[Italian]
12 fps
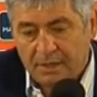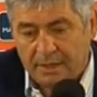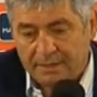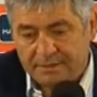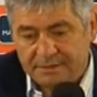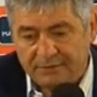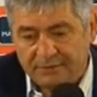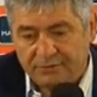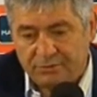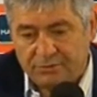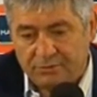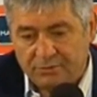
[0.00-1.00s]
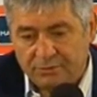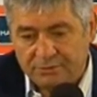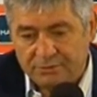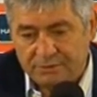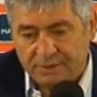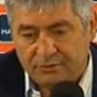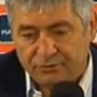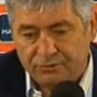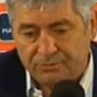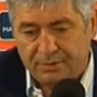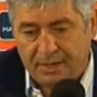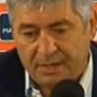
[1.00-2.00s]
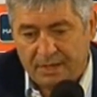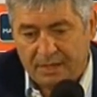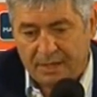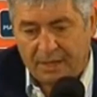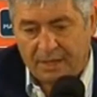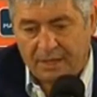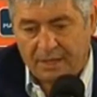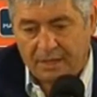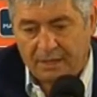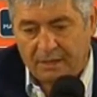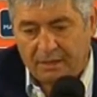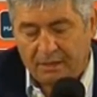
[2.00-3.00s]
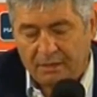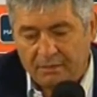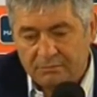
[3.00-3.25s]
è stato secondo me